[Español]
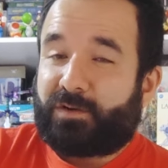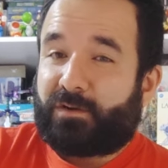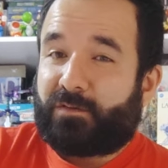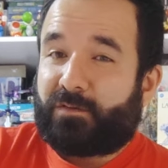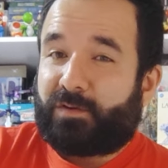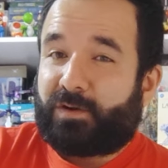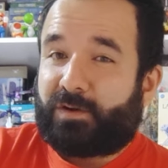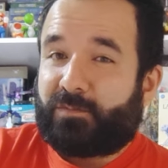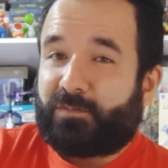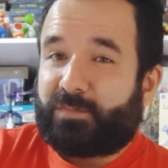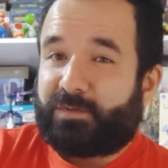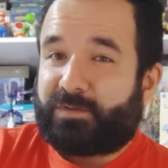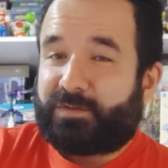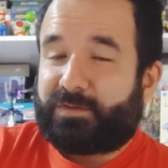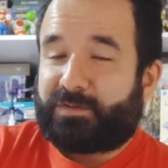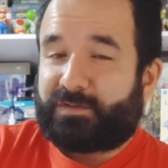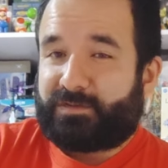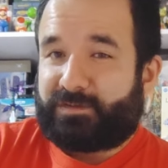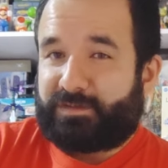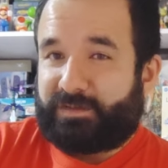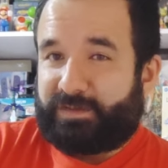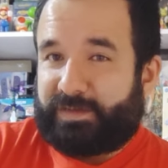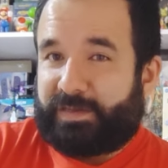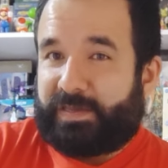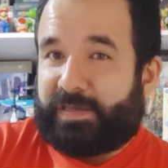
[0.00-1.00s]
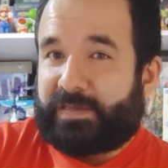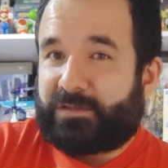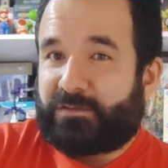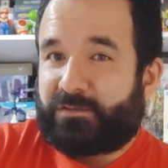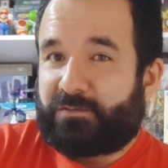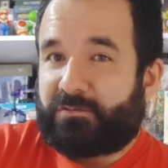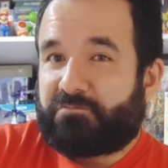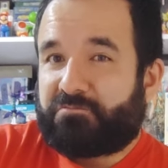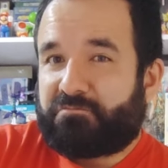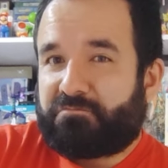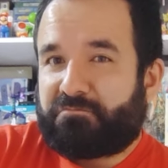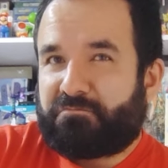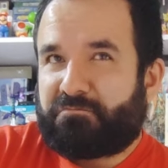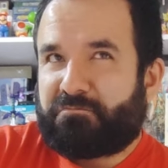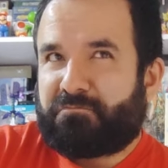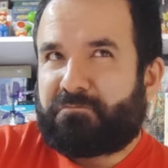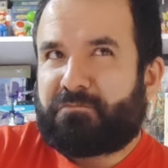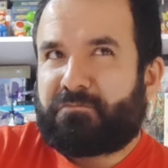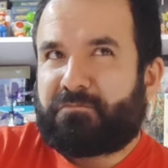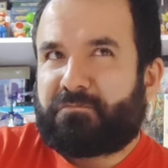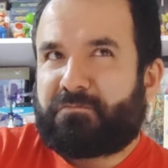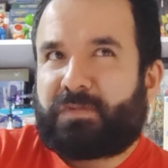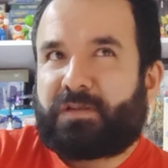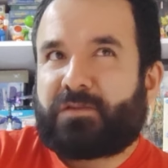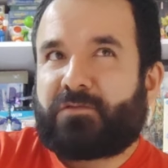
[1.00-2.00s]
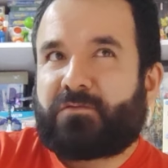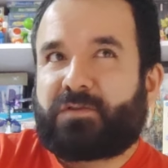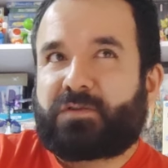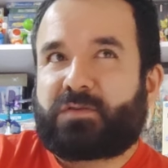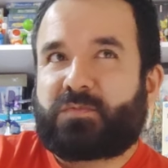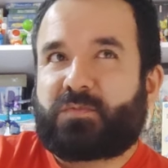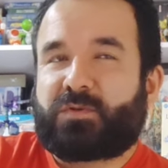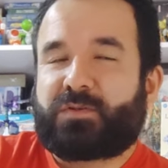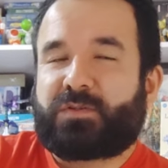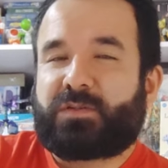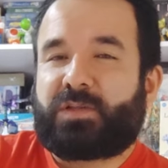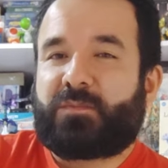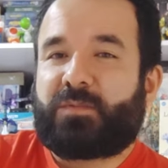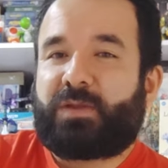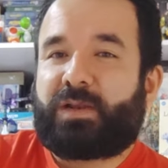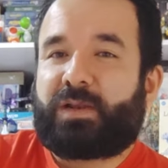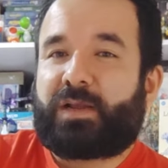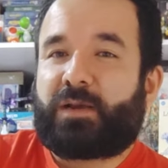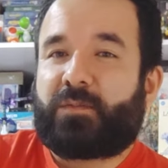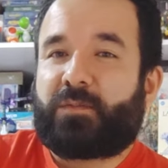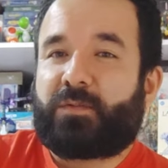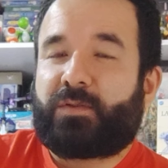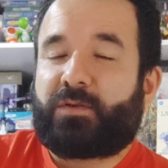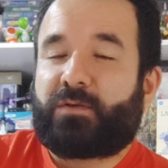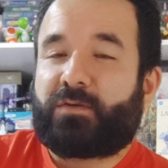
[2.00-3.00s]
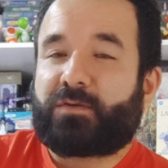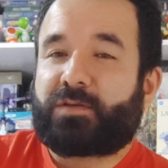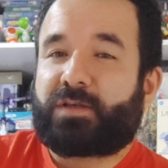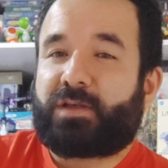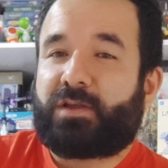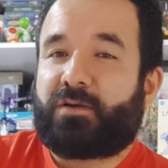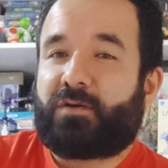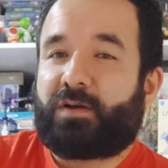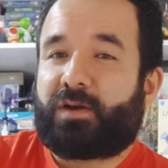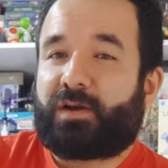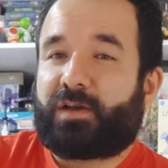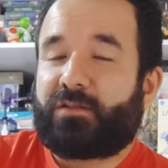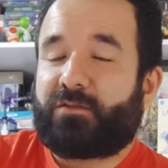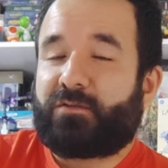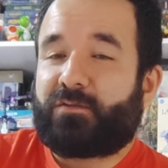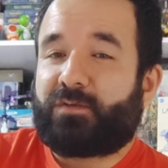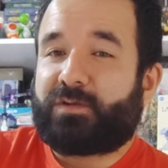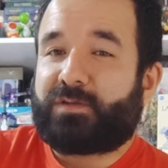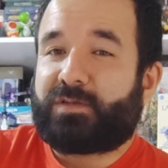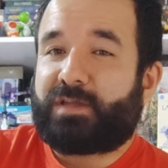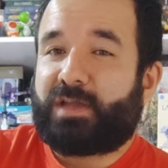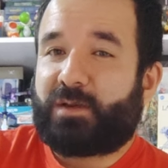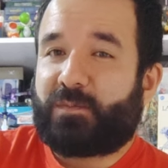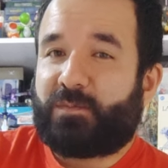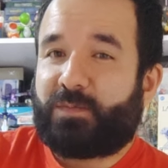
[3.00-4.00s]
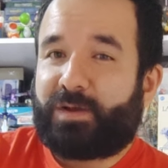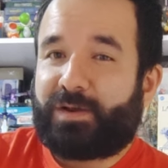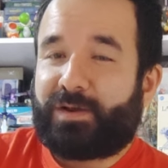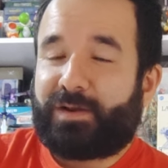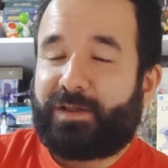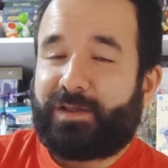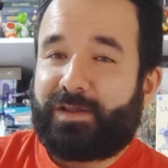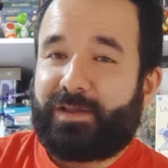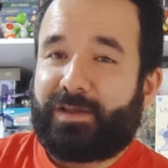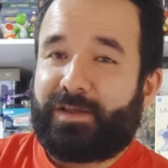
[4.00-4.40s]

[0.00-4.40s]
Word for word: Ahora pues y eso, bueno, después de mil capítulos que lo hagan no está mal